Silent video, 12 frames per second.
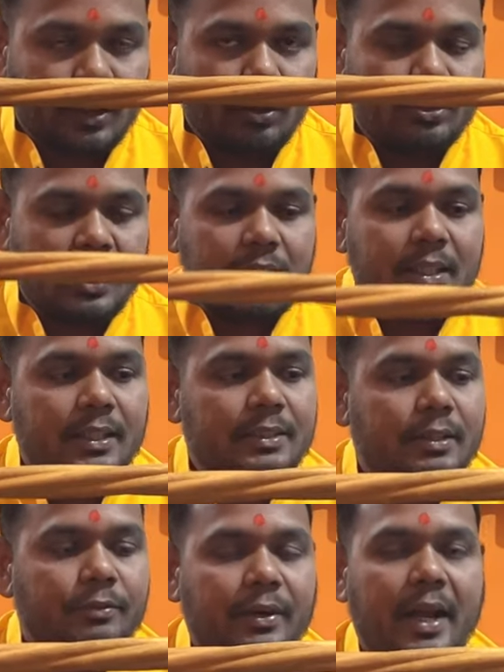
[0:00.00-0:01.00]
और जहां तक
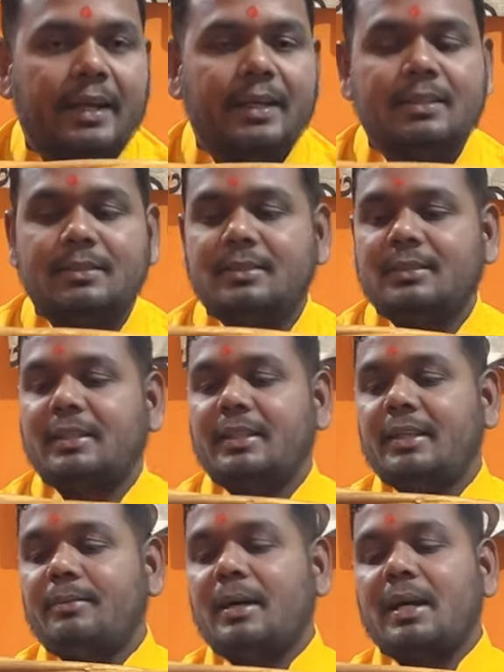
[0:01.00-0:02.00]
इसकी फ्रेगनेंस
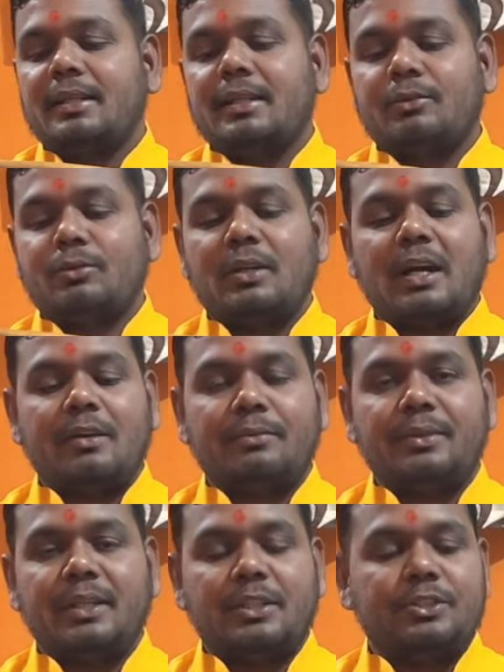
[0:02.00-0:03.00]
की बात है तो
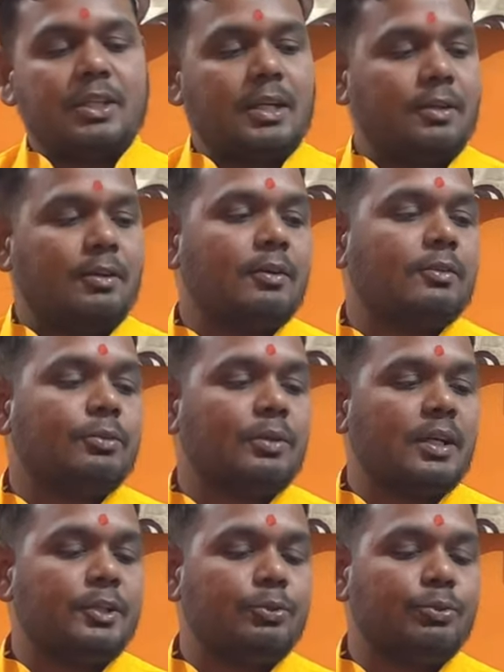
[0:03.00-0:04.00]
काफ़ी अच्छा और
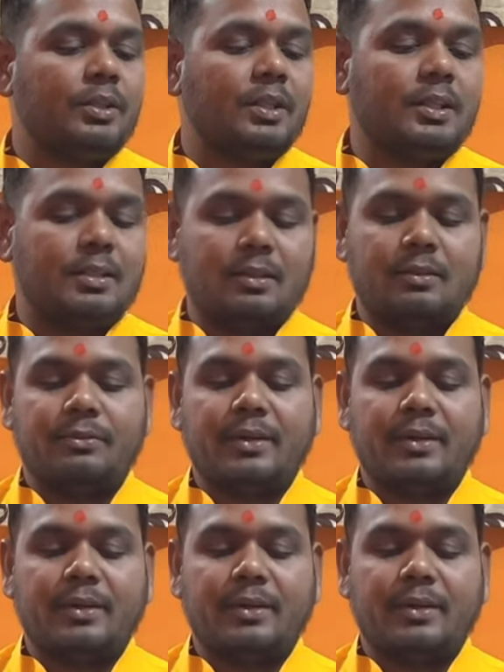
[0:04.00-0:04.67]
थोड़ा यूनिक